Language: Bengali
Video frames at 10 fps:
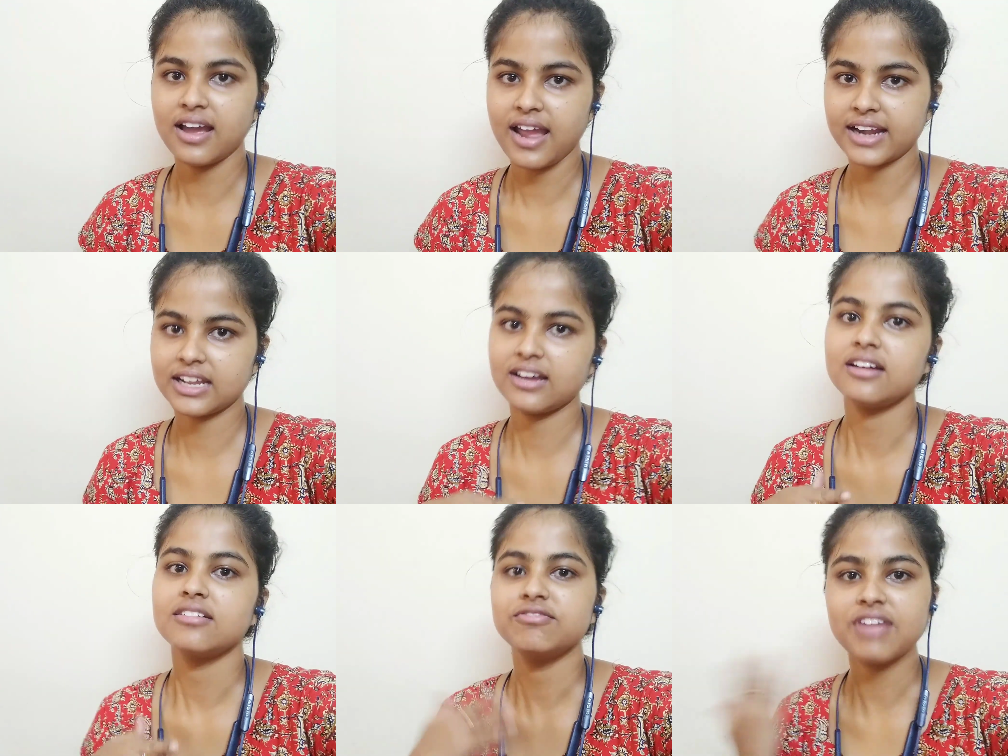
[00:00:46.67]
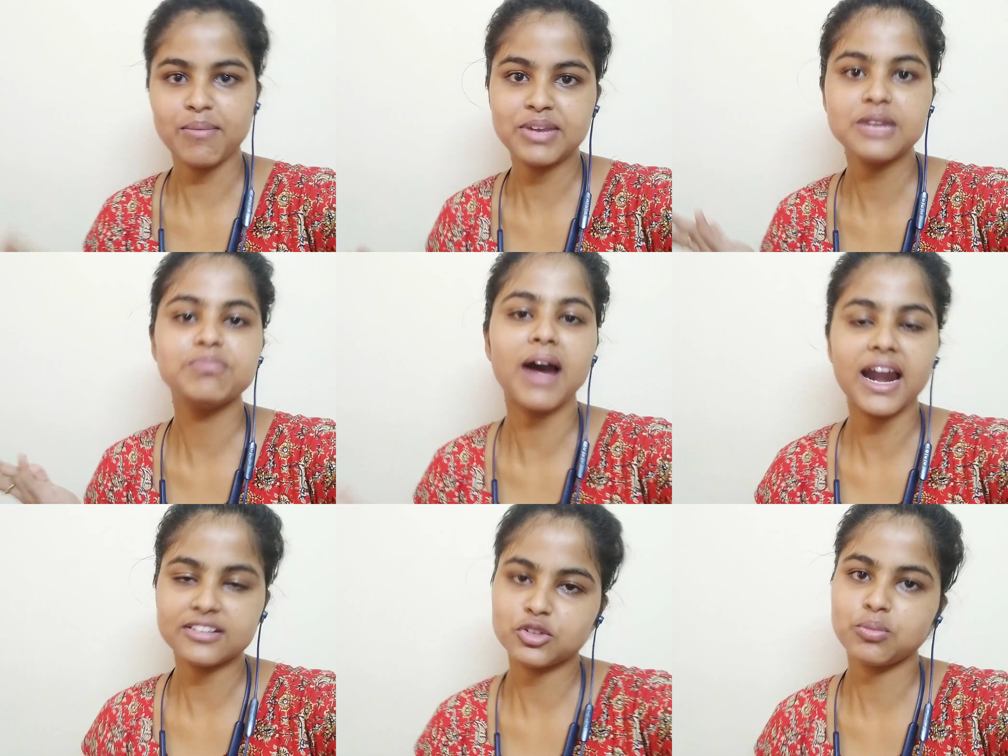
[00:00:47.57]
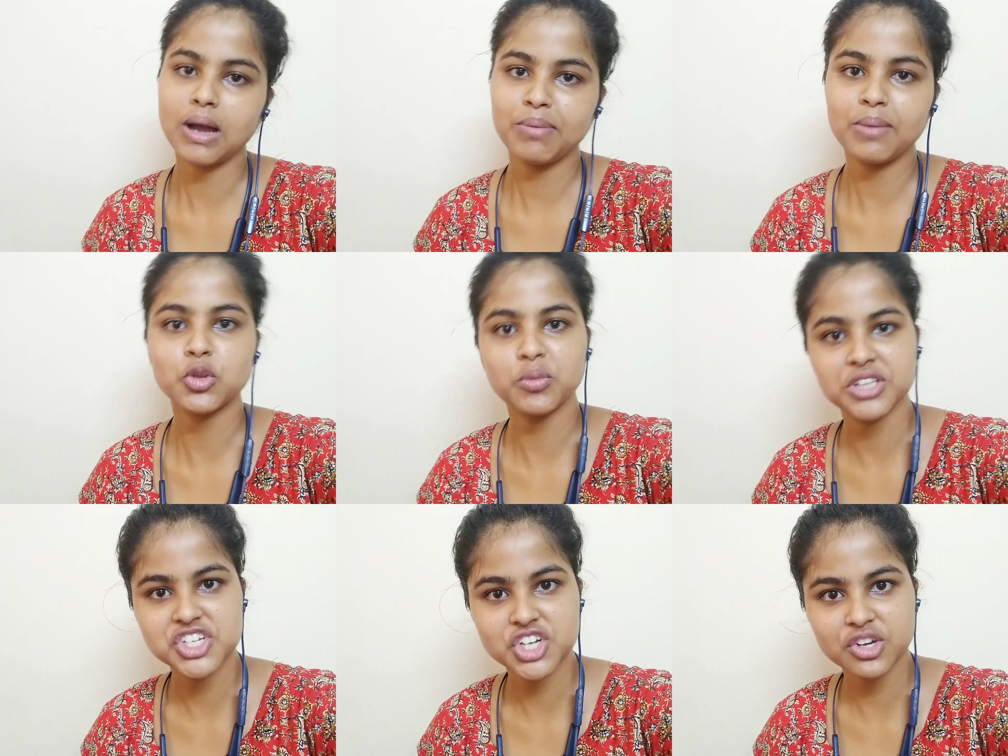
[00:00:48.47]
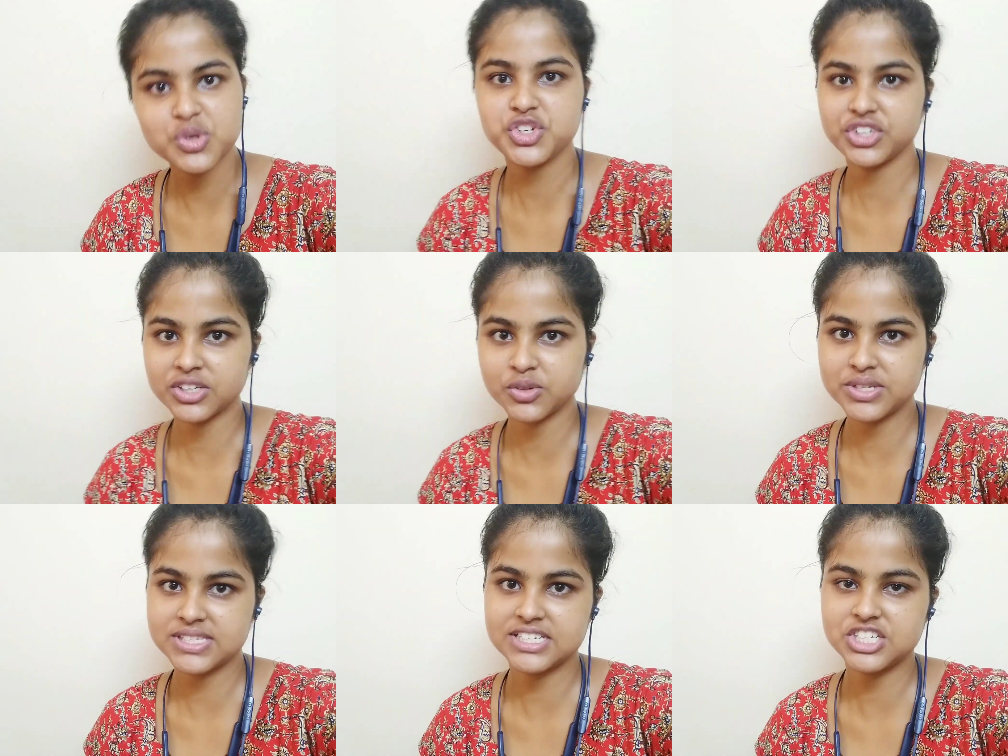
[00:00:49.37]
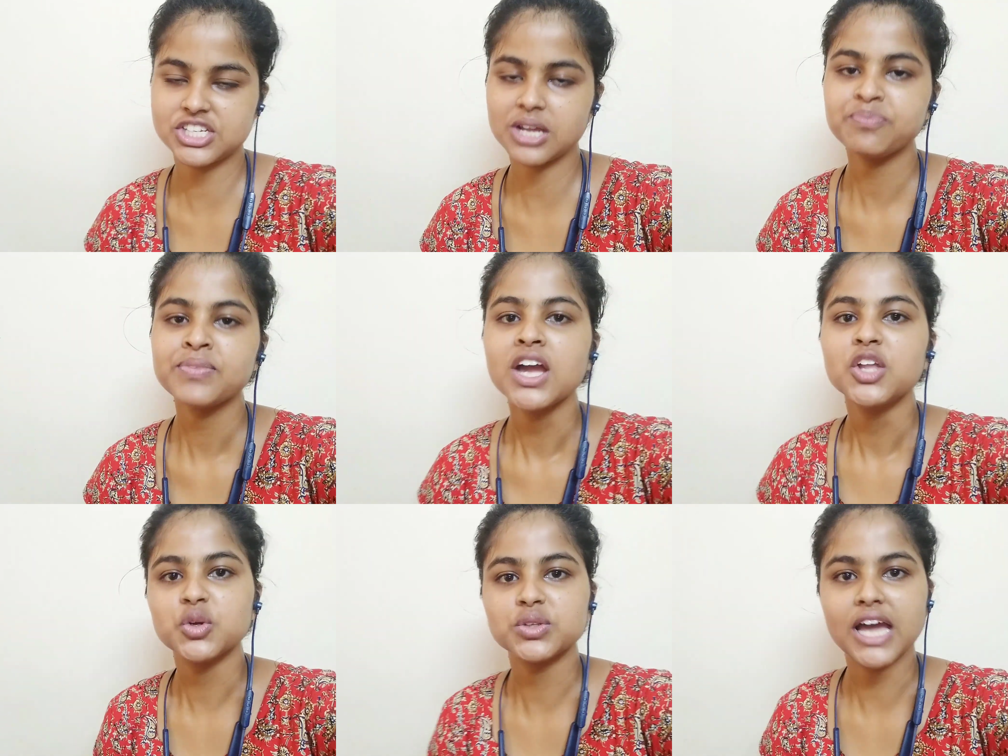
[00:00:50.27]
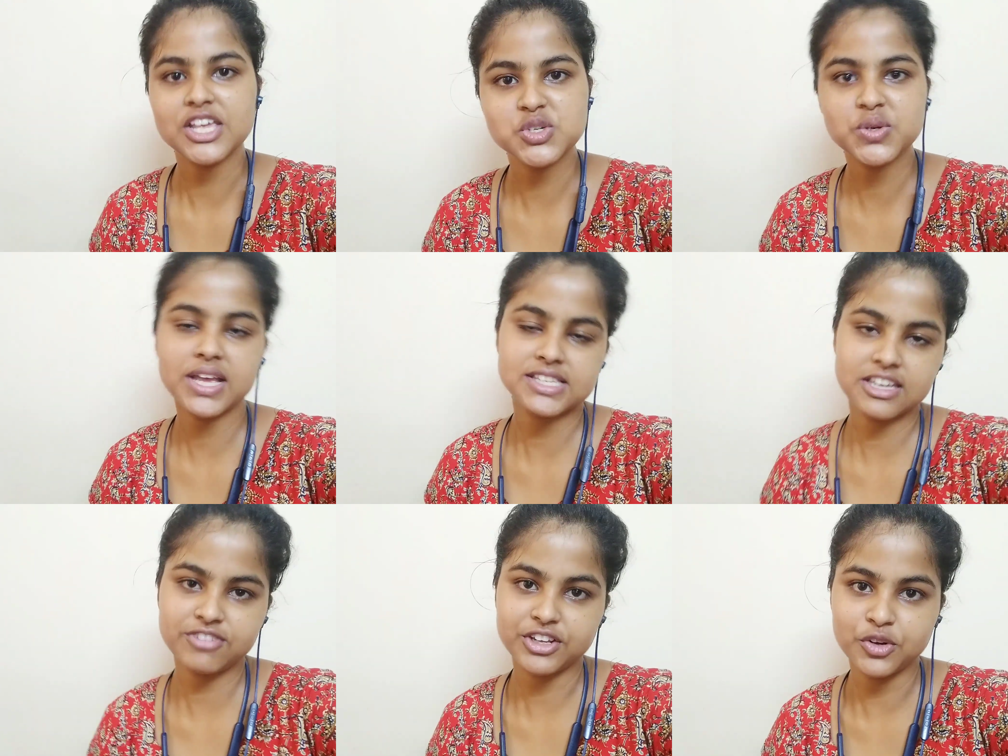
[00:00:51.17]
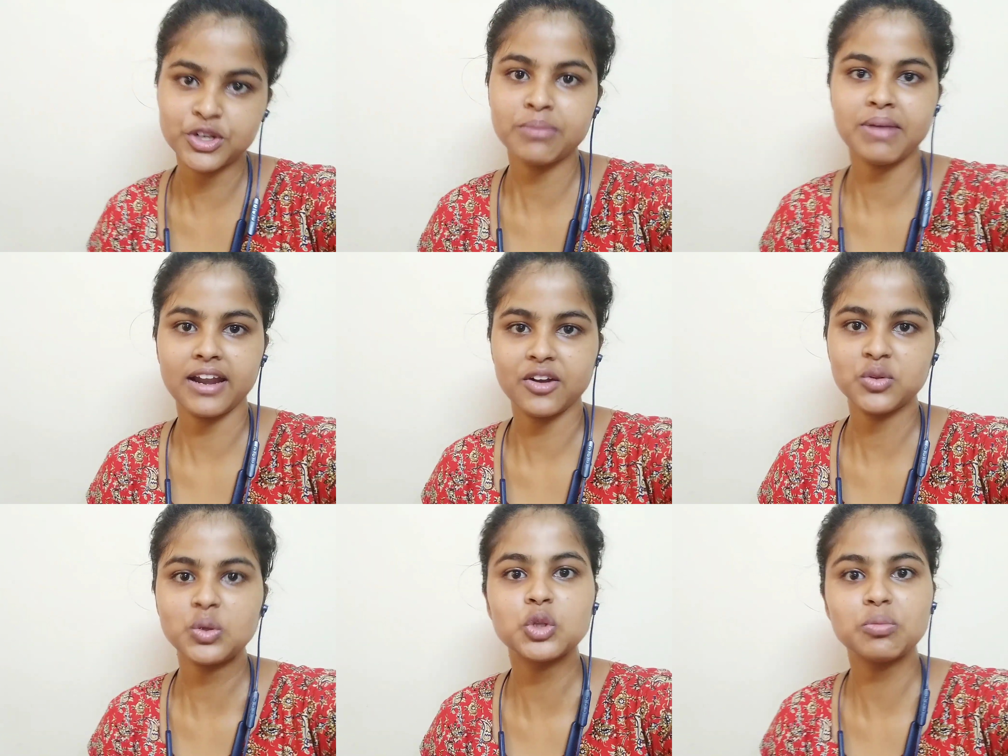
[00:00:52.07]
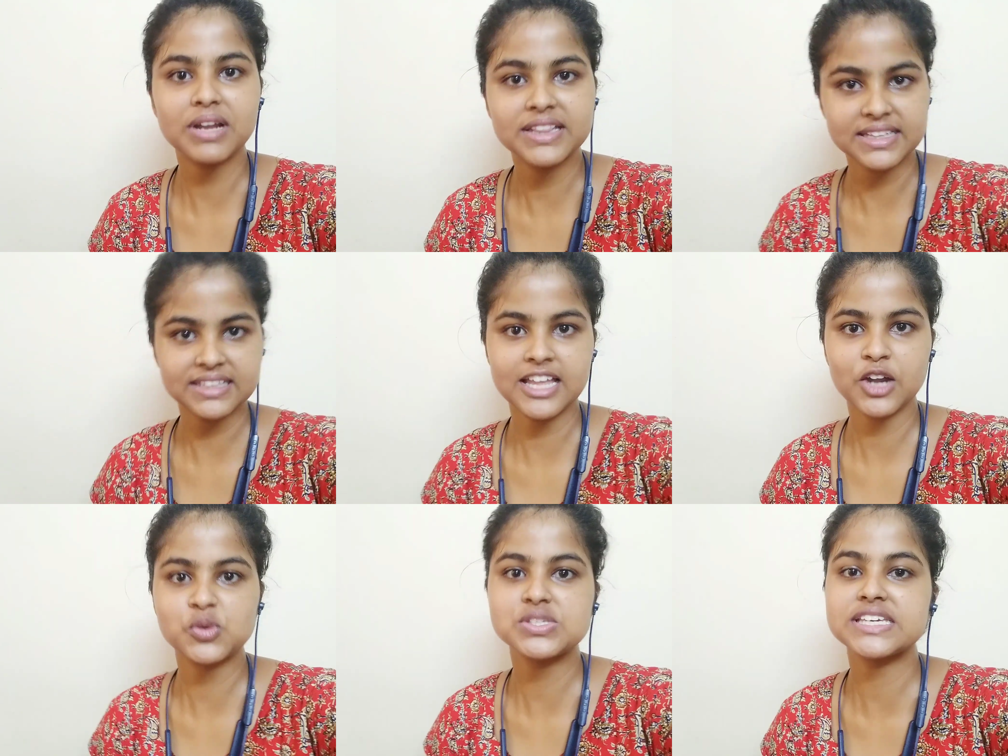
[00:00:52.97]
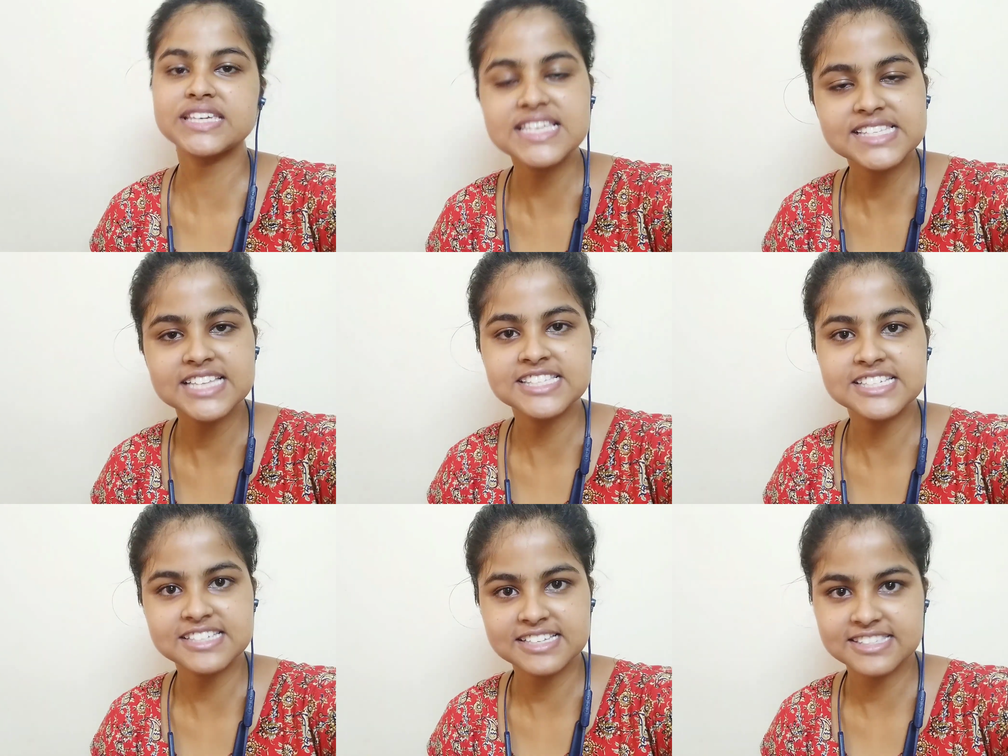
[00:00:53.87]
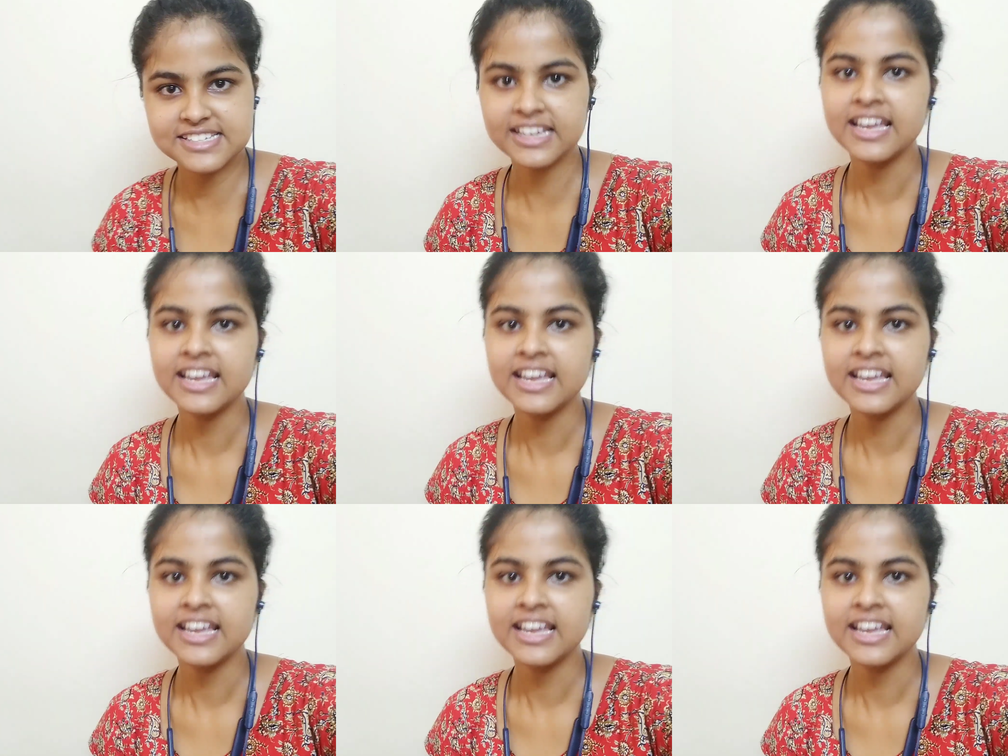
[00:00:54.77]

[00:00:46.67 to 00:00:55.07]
একটা ফ্যামিলির পার্ট তো ভাবলাম তোমাদের সঙ্গেও শেয়ার করি জিনিসটা তো তাই জন্যই আজকে ভিডিওটা বানানো তো তোমরা দেখতে থাকো যে কি চেঞ্জেস এসছে